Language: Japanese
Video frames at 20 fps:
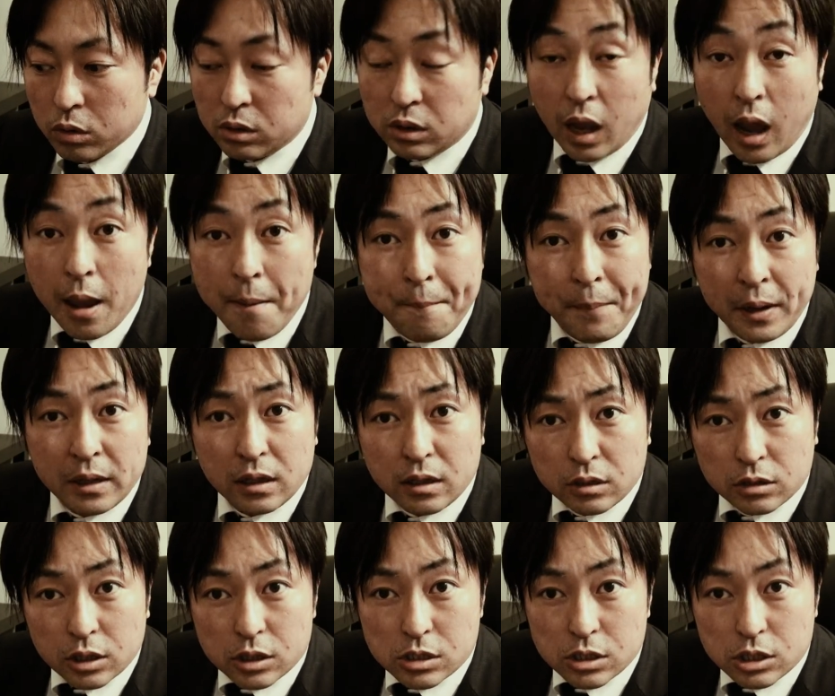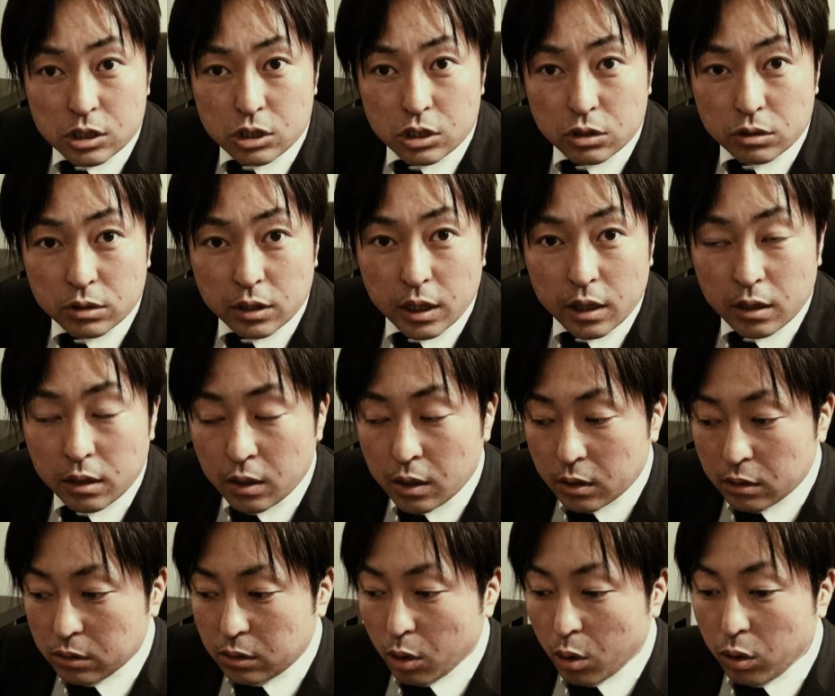大パニックです一瞬で
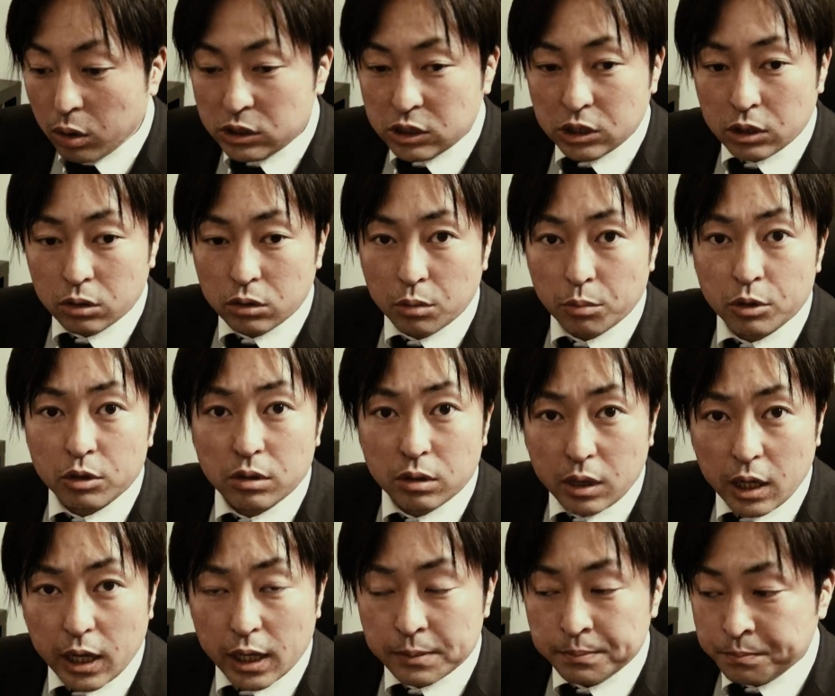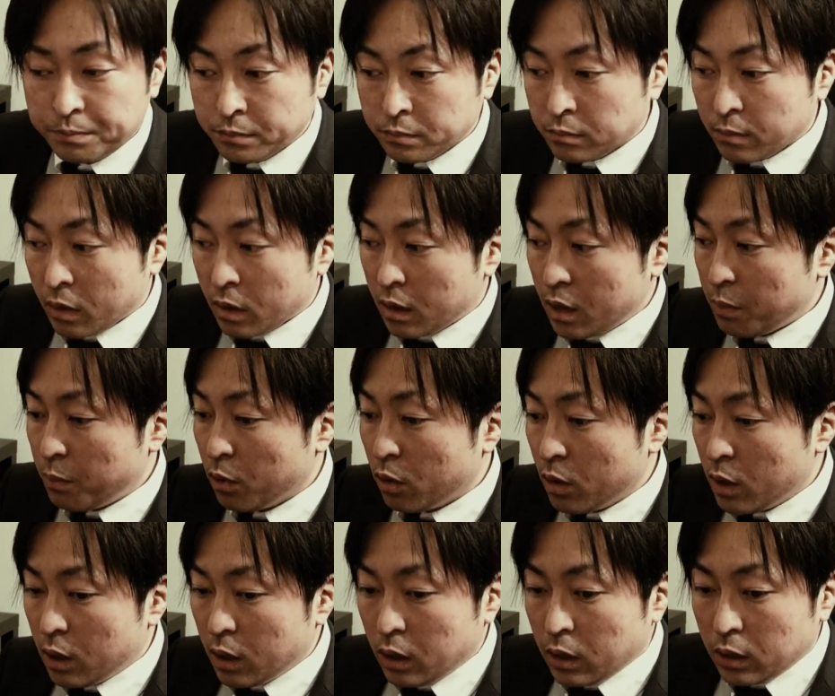どうしようと思ってでも